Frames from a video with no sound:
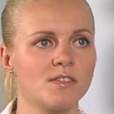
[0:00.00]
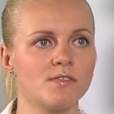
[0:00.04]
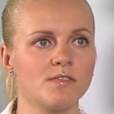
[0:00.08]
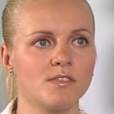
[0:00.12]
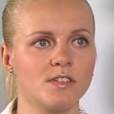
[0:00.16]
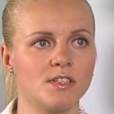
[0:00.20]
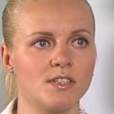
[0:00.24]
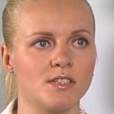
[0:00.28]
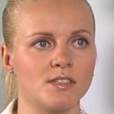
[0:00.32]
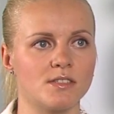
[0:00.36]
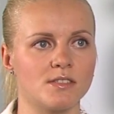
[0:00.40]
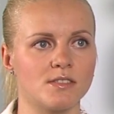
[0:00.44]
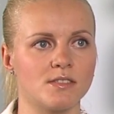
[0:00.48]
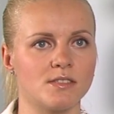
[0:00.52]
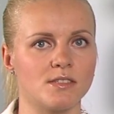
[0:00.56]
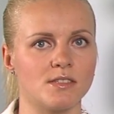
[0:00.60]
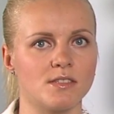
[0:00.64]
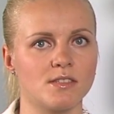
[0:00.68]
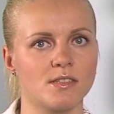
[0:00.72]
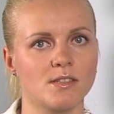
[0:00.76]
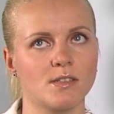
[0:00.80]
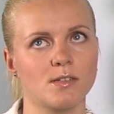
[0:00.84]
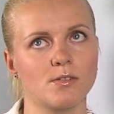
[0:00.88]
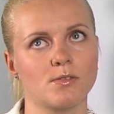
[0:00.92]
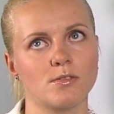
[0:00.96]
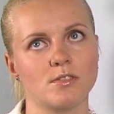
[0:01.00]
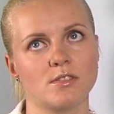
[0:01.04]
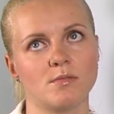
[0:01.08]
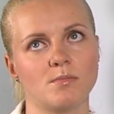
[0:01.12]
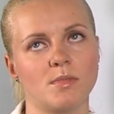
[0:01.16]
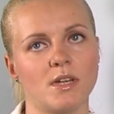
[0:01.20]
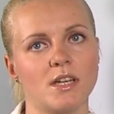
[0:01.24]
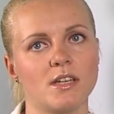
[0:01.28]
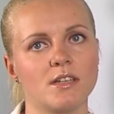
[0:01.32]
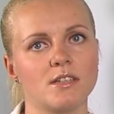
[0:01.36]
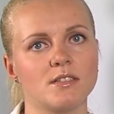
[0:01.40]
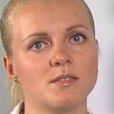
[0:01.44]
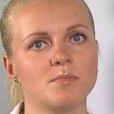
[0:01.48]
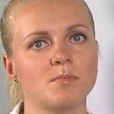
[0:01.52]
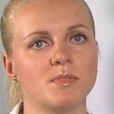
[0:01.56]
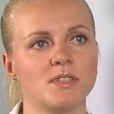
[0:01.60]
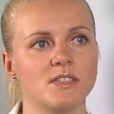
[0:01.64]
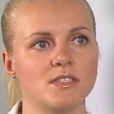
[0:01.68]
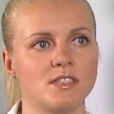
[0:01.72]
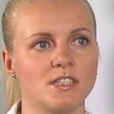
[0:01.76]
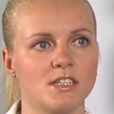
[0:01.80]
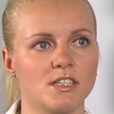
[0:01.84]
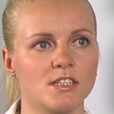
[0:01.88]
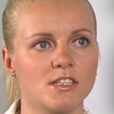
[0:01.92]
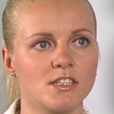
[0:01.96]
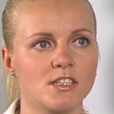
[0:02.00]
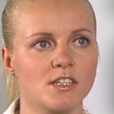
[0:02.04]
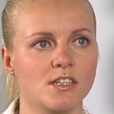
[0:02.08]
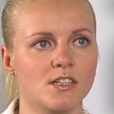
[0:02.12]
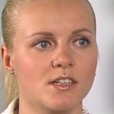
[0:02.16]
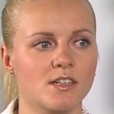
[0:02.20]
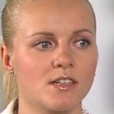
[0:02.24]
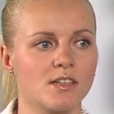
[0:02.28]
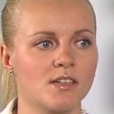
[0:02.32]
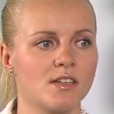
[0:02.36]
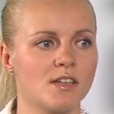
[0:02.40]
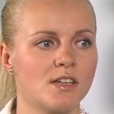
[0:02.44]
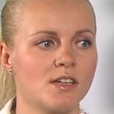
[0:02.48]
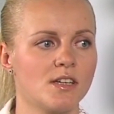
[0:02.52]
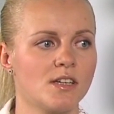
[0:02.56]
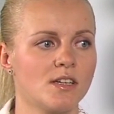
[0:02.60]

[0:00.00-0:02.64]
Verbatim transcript: на выезде, так как у тебя есть поддержка,